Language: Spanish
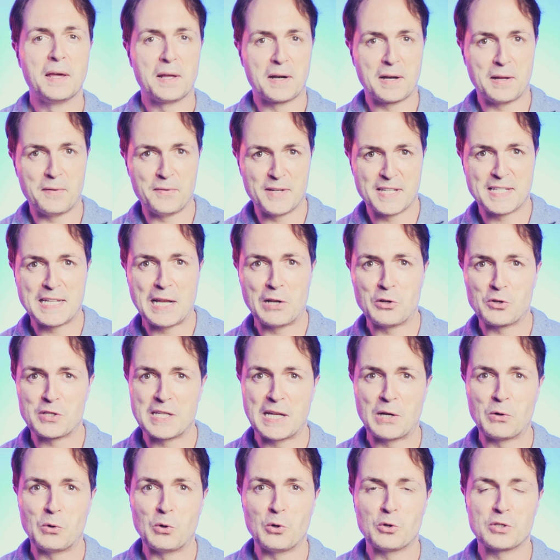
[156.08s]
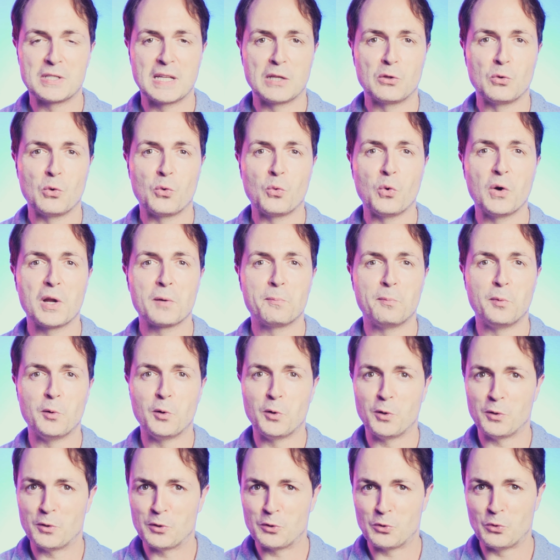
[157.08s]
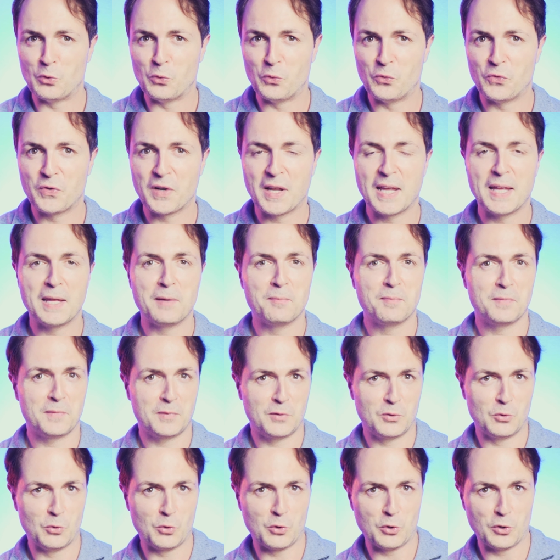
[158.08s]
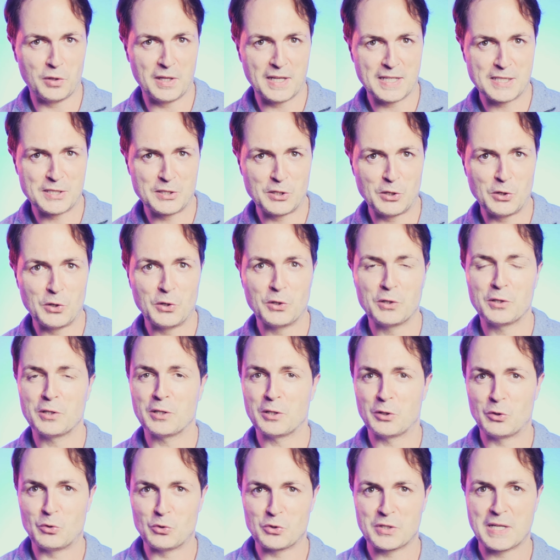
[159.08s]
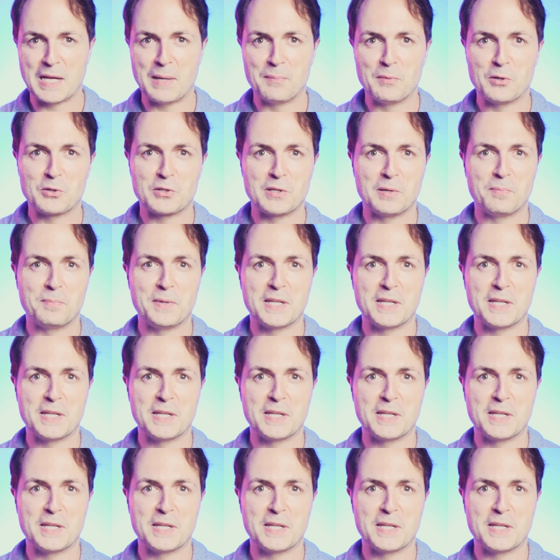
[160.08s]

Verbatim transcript: Revisa los ángulos de tu cuerpo, tu frame, tu conexión, tus cambios de